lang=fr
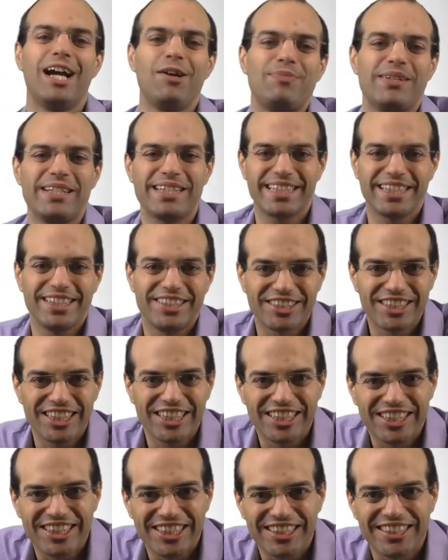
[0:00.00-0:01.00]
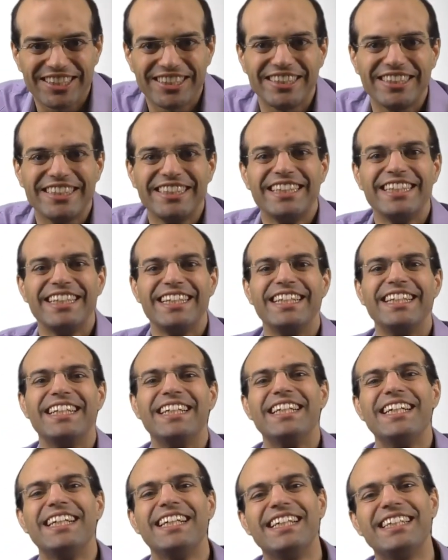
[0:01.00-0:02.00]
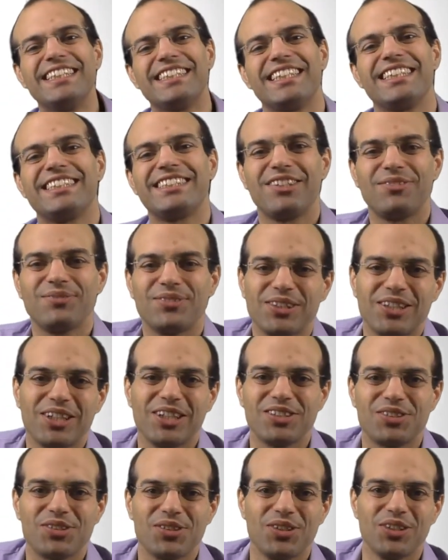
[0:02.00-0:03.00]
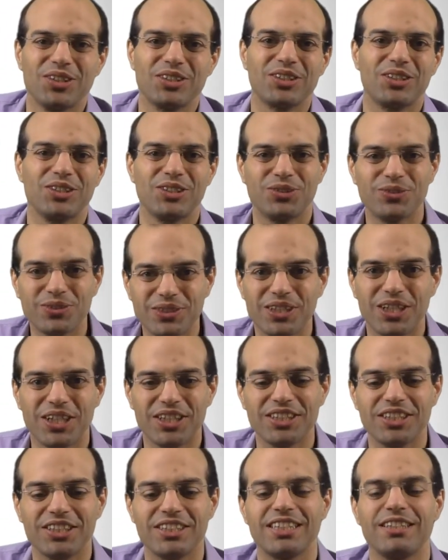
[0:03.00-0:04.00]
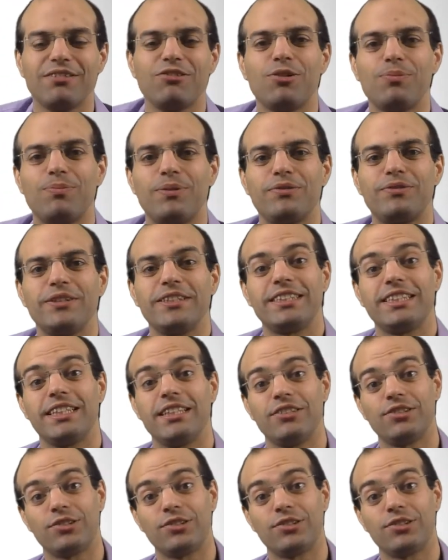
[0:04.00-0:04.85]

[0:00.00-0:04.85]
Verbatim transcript: appliquez encore euh, les exemples de code source que je vous donne dans Développement Facile.